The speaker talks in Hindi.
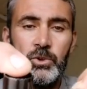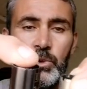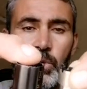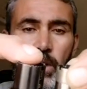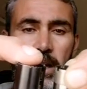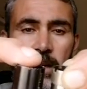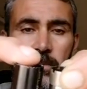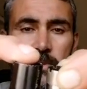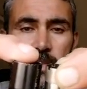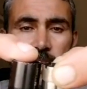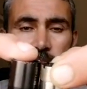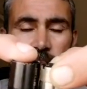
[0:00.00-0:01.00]
तो अब
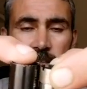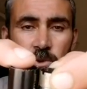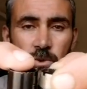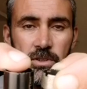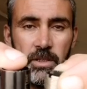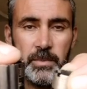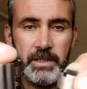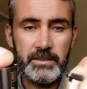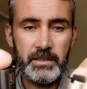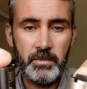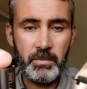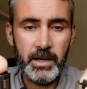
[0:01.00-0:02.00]
ये एक दूसरे में
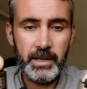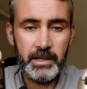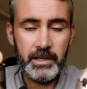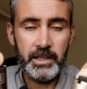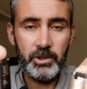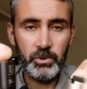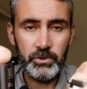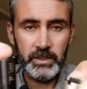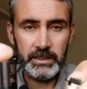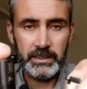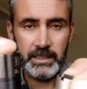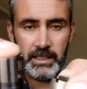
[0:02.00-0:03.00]
इस्तेमाल नहीं हो
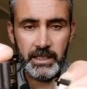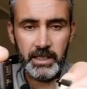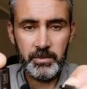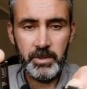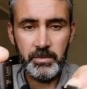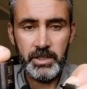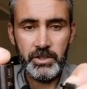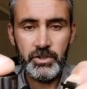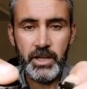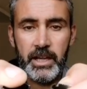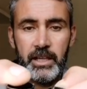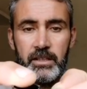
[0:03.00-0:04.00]
सकता कभी भी
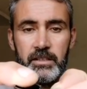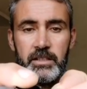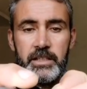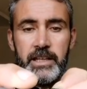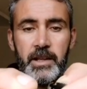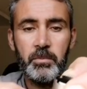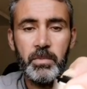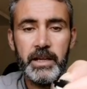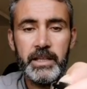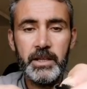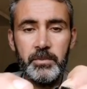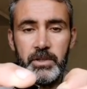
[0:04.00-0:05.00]
चाहे इसकी
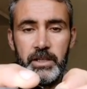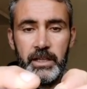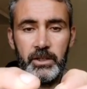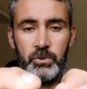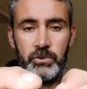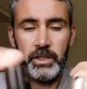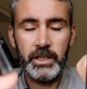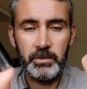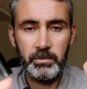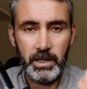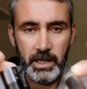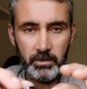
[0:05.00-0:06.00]
लंबाइयाँ भी एक दूसरे के
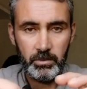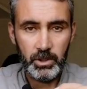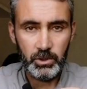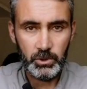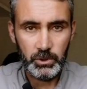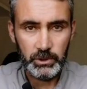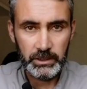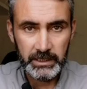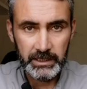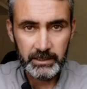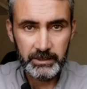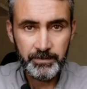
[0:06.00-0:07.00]
बराबर हो
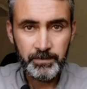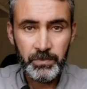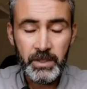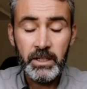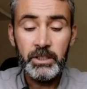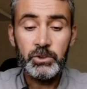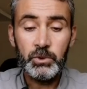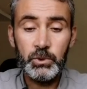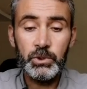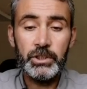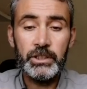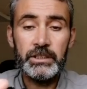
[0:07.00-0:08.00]
एक
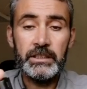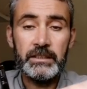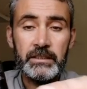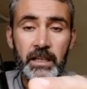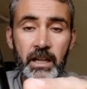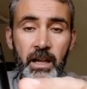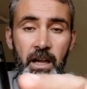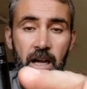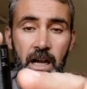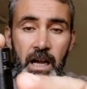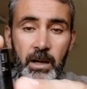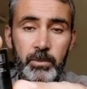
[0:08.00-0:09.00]
दूसरी चीज़
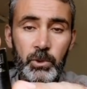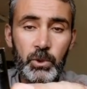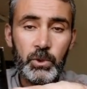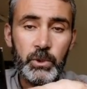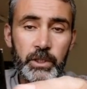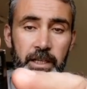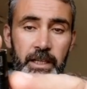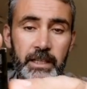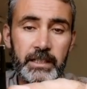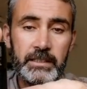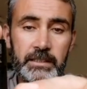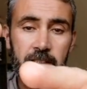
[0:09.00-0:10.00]
आप लोगों ने
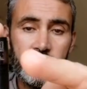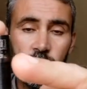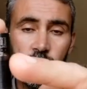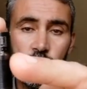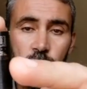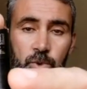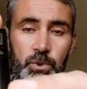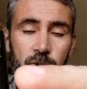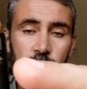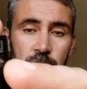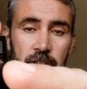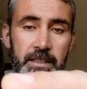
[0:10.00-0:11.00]
इसकी जो
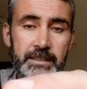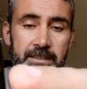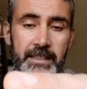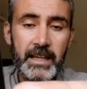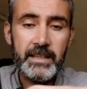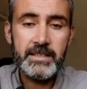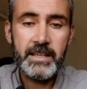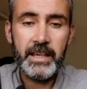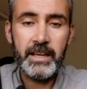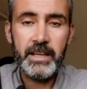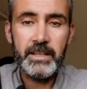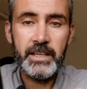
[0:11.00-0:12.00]
चूड़ियों का साइज़ है
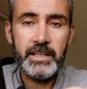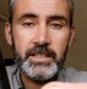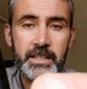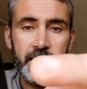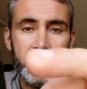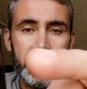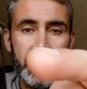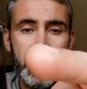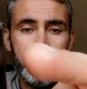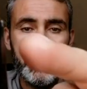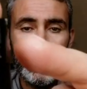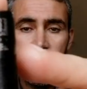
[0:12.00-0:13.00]
ना ये चेक करना
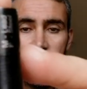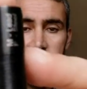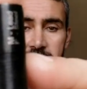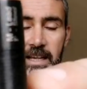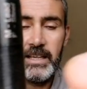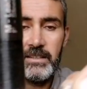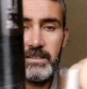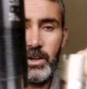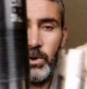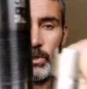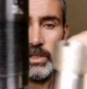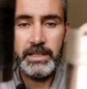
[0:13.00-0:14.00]
अब ये साइज़
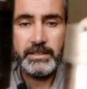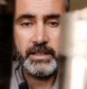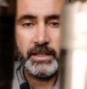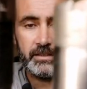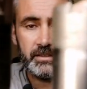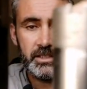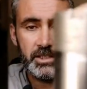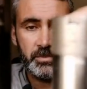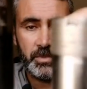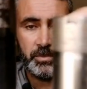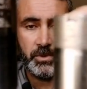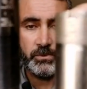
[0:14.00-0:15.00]
और ये साइज़
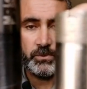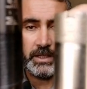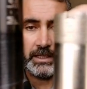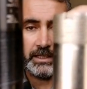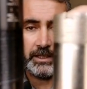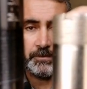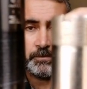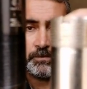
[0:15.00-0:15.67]
इसमें भी फ़र्क है